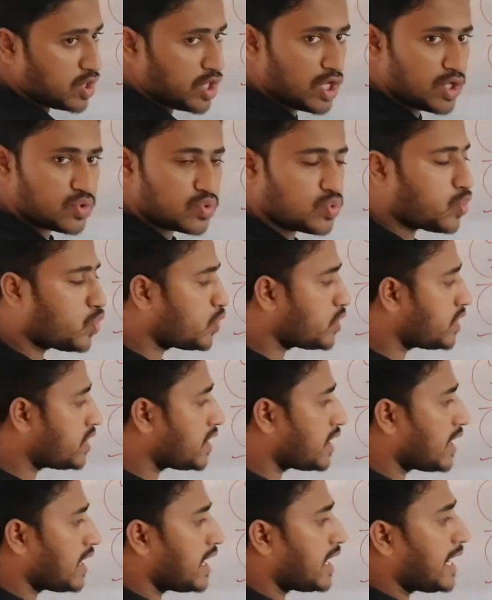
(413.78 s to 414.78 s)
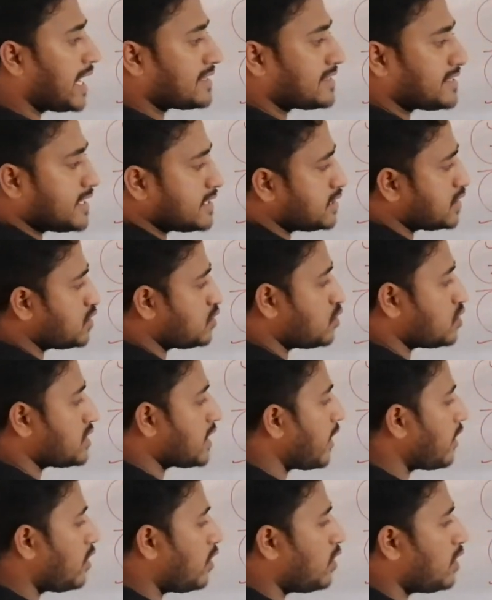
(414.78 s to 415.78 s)
হলো দুই হাতে আছে দুই
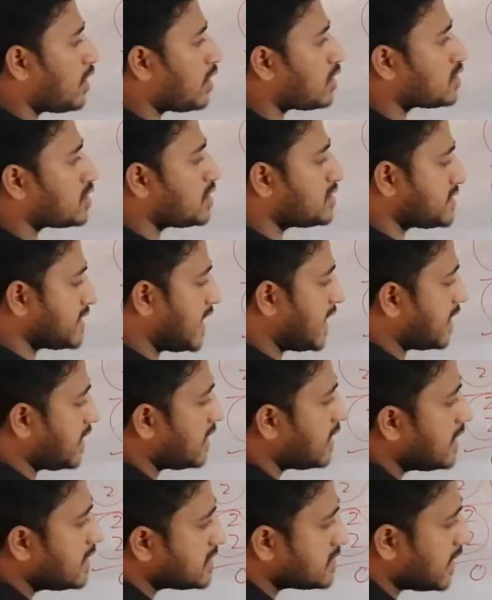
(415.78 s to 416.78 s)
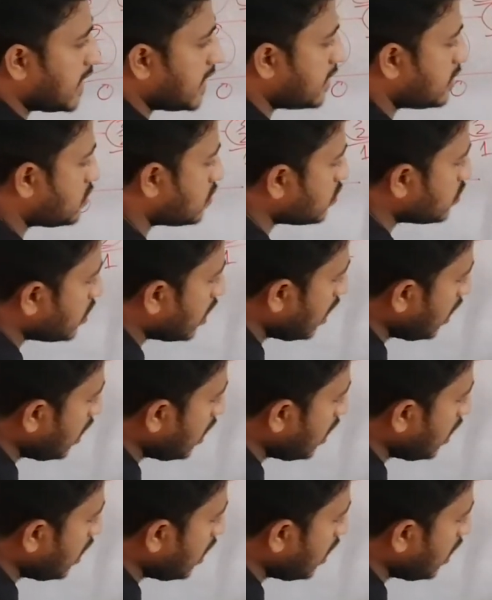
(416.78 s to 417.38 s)
তাহলে হলো কত চার চারের জন্য